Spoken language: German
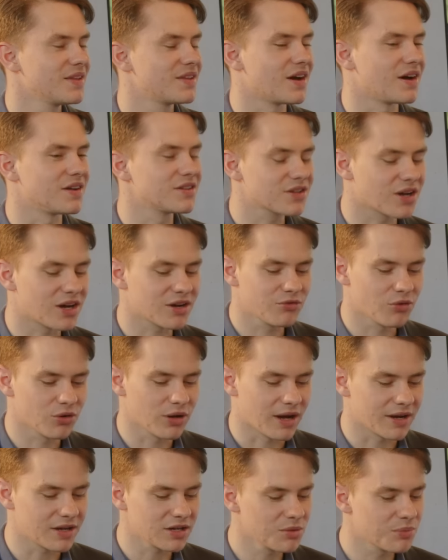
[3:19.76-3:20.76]
Der Antrag
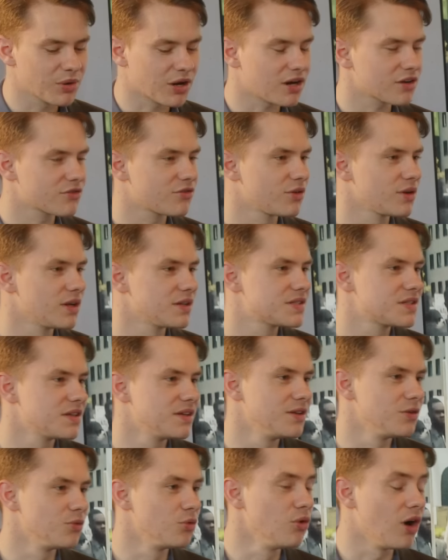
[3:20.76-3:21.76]
wurde eingebracht von der
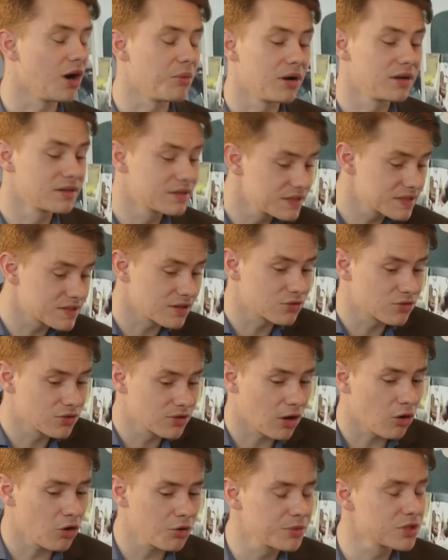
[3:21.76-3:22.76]
CDU, aber die ist
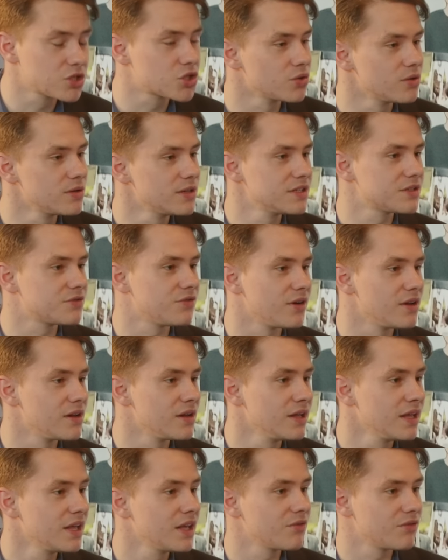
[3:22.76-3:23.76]
natürlich auch mitschuldig, weil
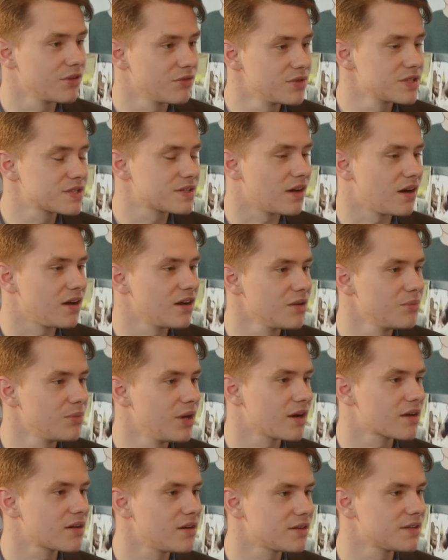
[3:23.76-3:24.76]
wir wissen alle,
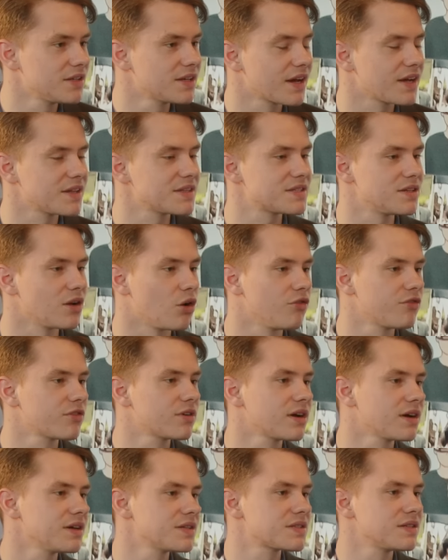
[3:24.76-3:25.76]
Merkel hat die Grenzen
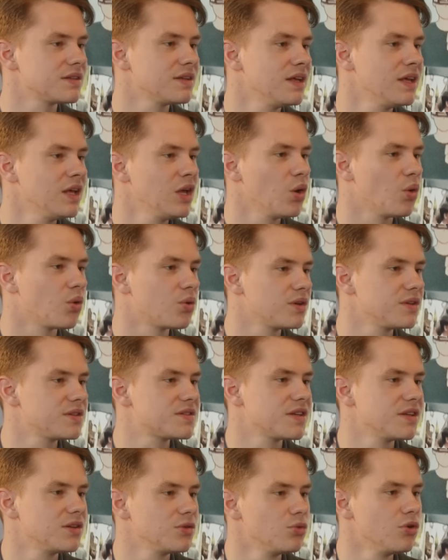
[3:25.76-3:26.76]
aufgerissen ja. und die
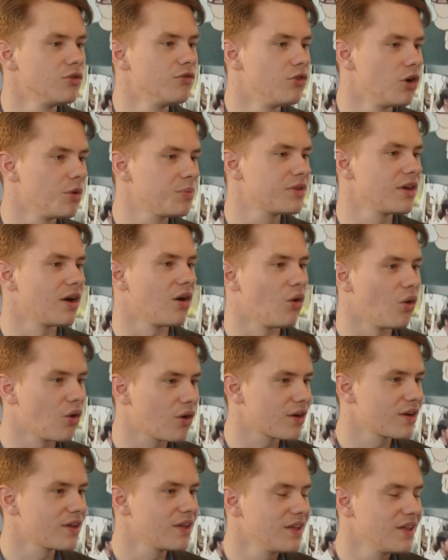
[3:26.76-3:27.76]
CDU wirbt ja
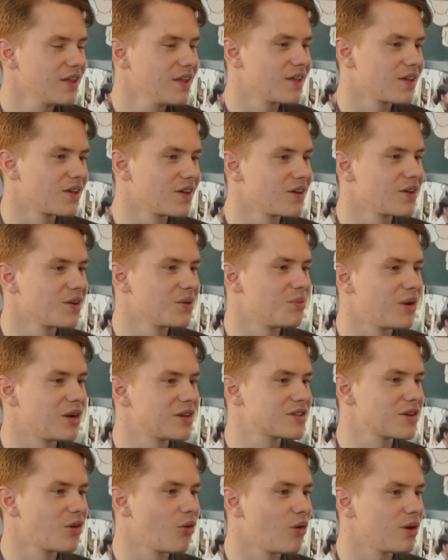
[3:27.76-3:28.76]
auch äh,
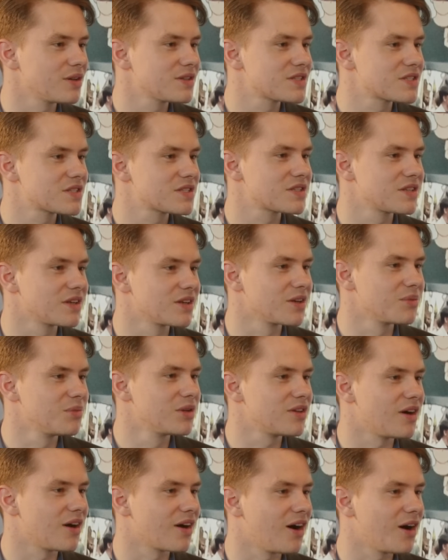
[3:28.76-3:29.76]
mancherorts äh,
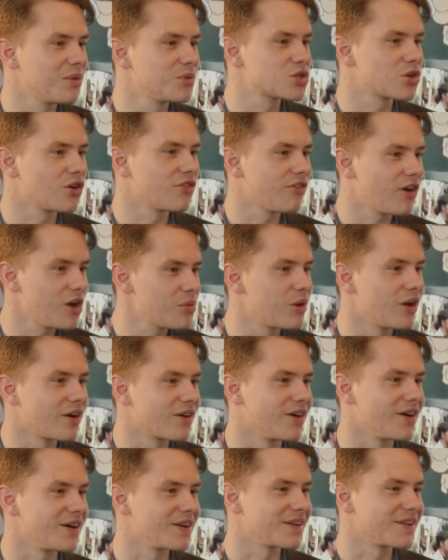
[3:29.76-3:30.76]
mit Arabisch auf
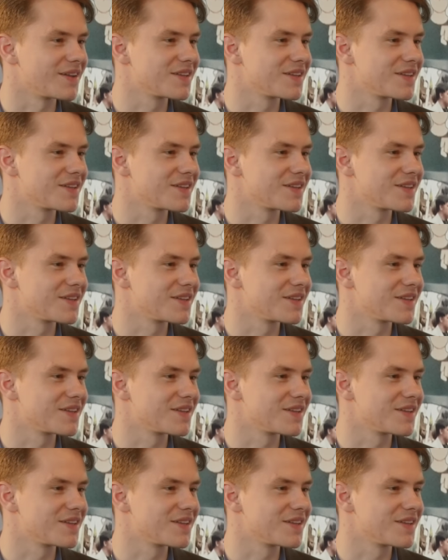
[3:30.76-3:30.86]
Wahlplakaten.